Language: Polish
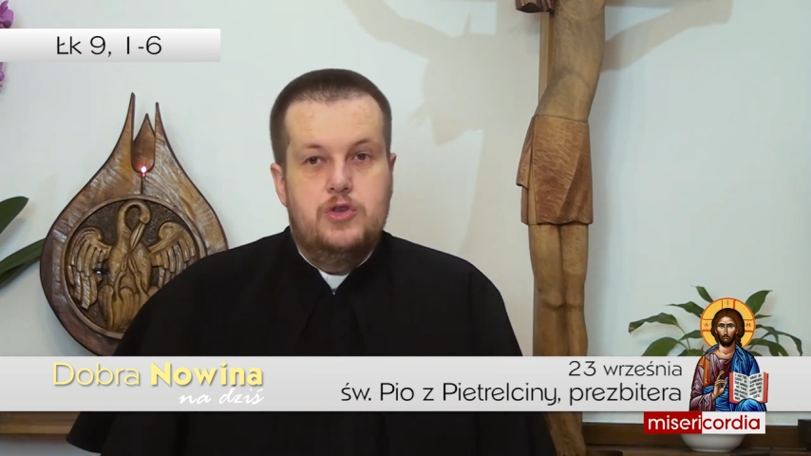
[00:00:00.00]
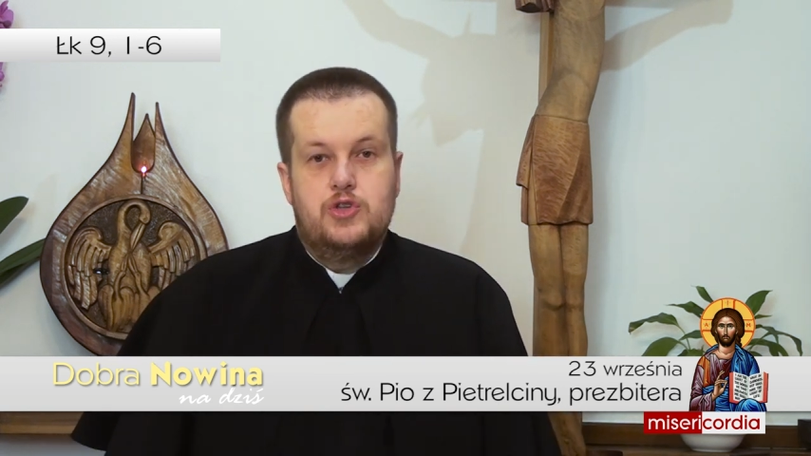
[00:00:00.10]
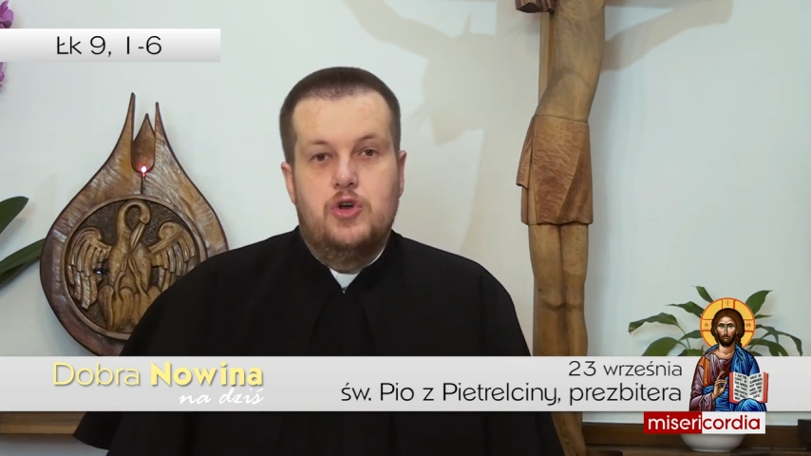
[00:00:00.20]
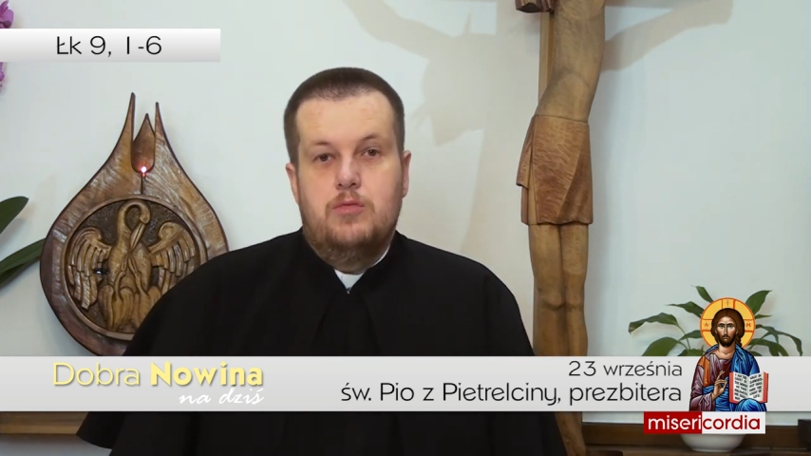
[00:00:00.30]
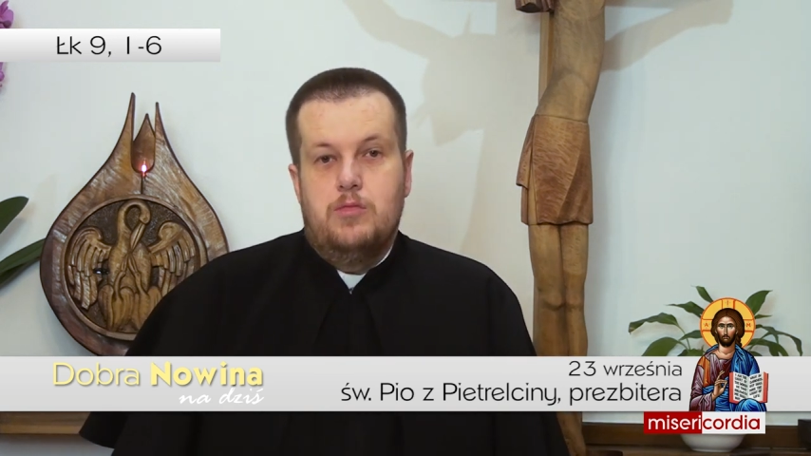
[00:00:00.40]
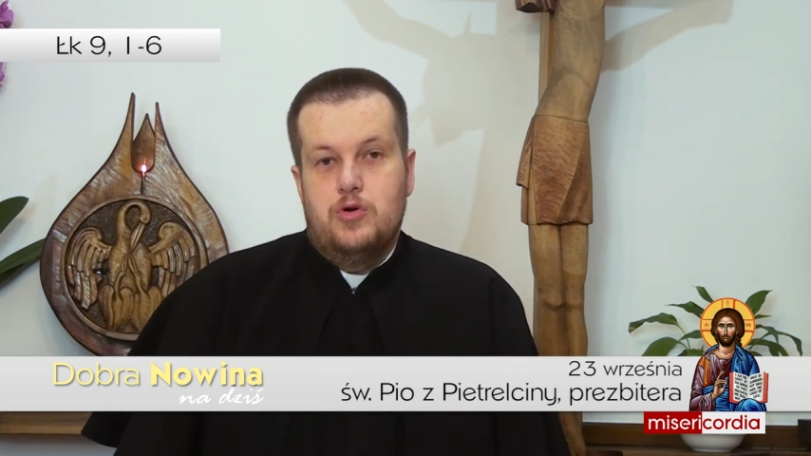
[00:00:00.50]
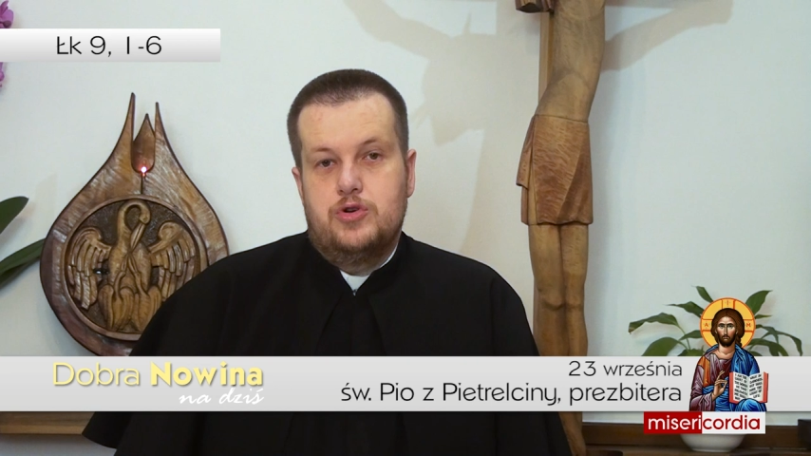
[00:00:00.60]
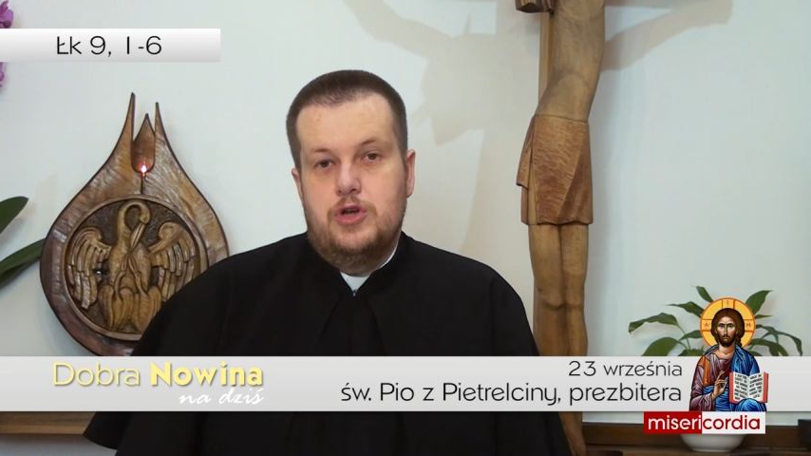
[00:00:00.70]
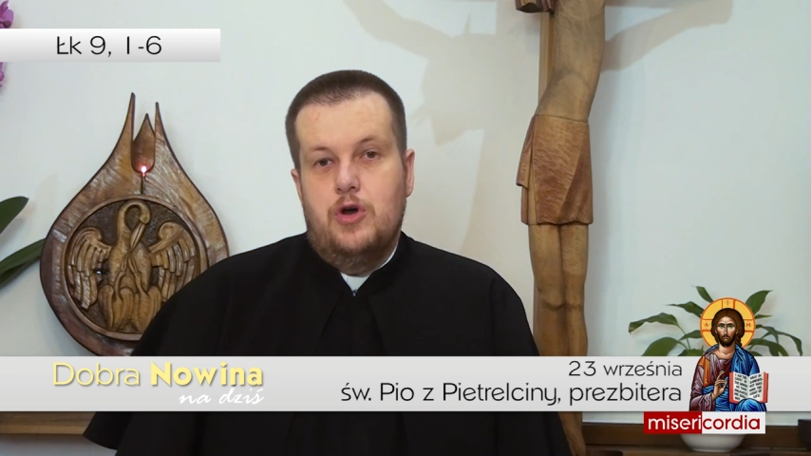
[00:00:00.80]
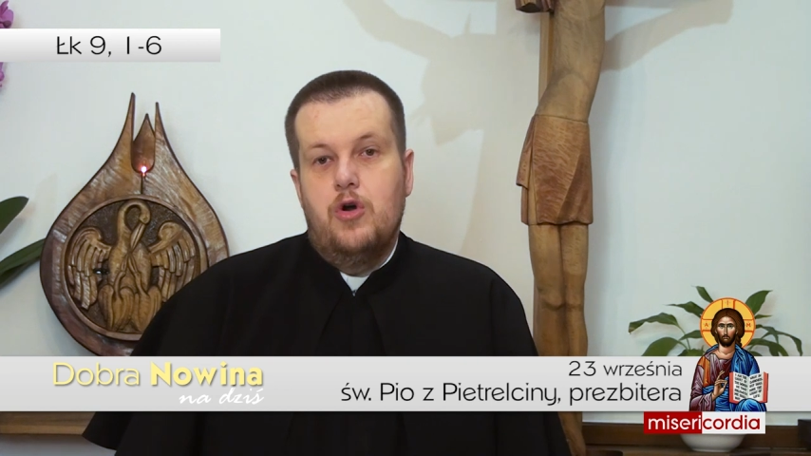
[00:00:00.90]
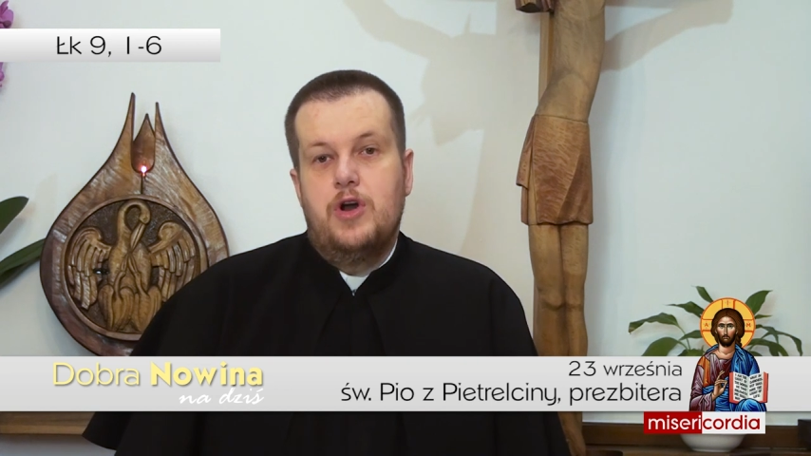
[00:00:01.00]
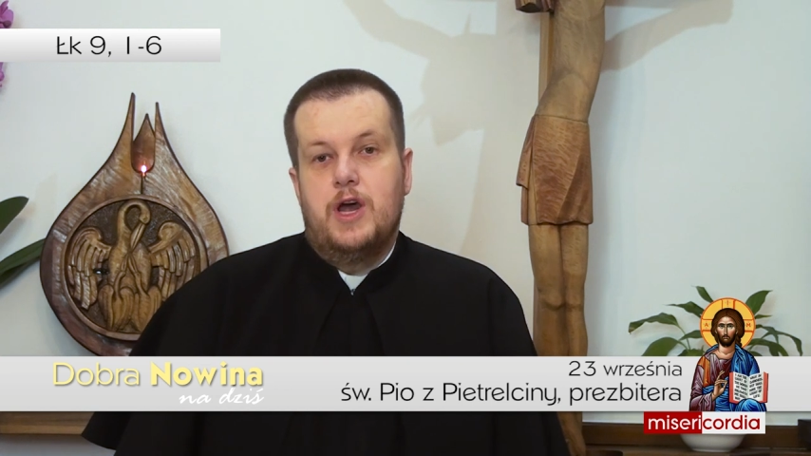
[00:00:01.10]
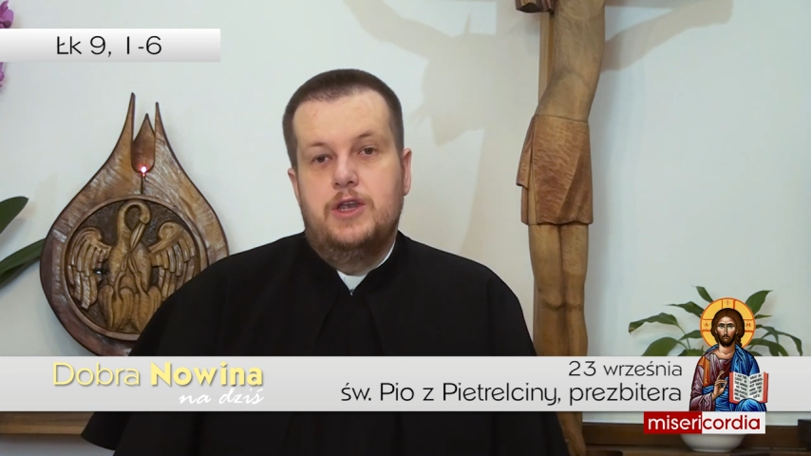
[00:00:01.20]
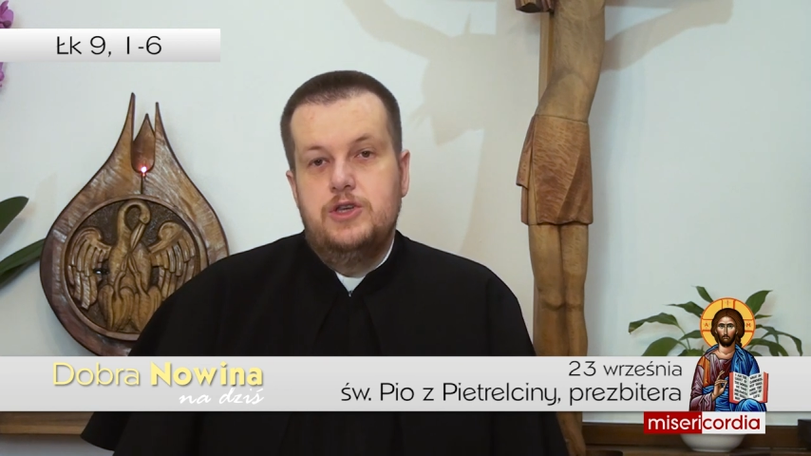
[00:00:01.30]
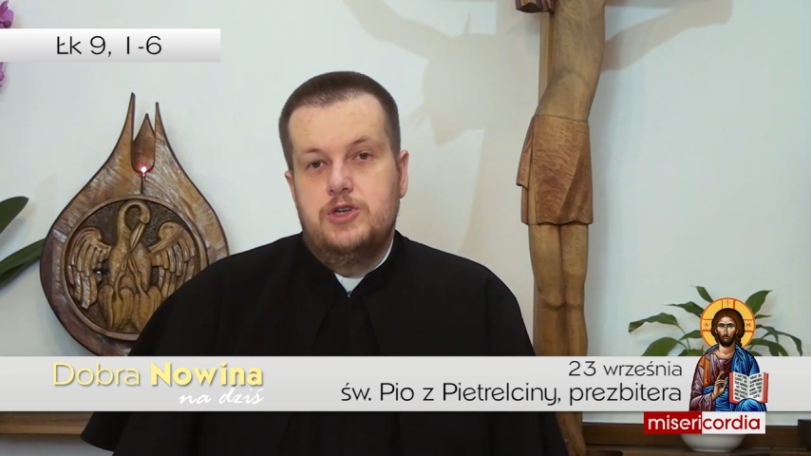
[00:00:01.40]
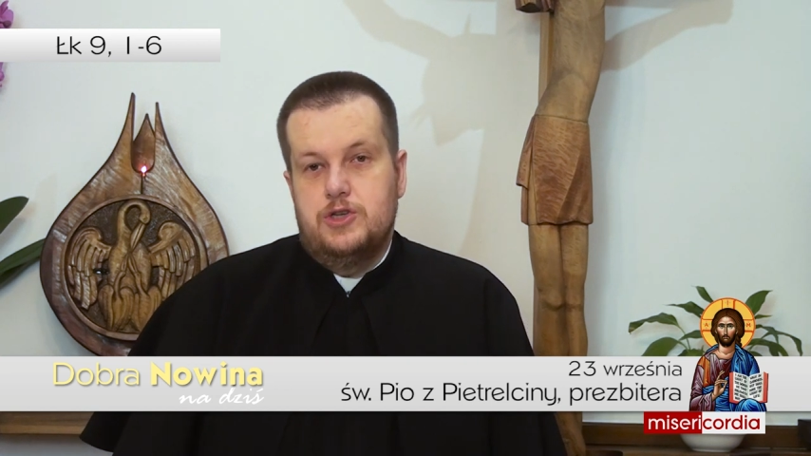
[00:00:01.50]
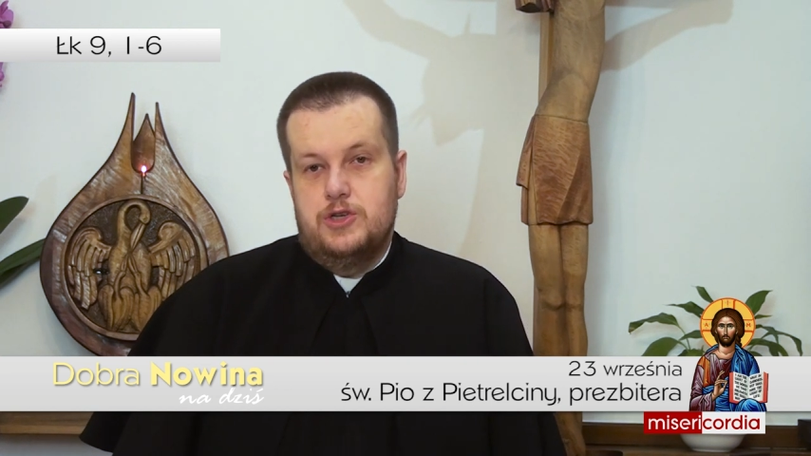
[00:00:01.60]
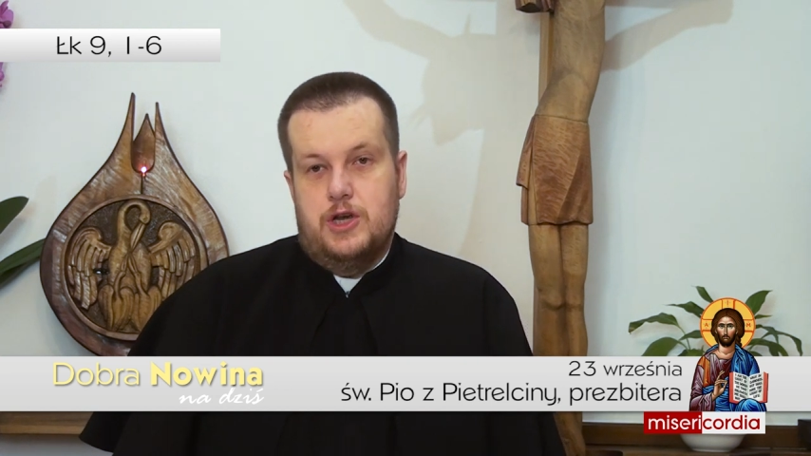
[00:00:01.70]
co może ograniczyć